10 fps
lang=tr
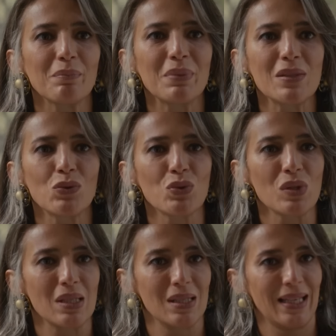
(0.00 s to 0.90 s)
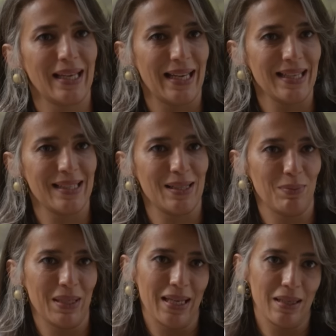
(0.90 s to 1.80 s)
biz dün sizinle
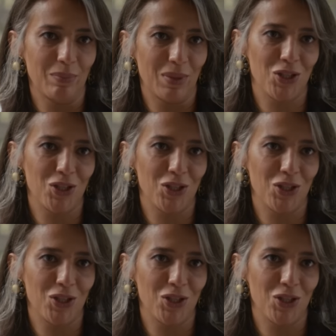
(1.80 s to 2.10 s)
gereksiz bir gerilim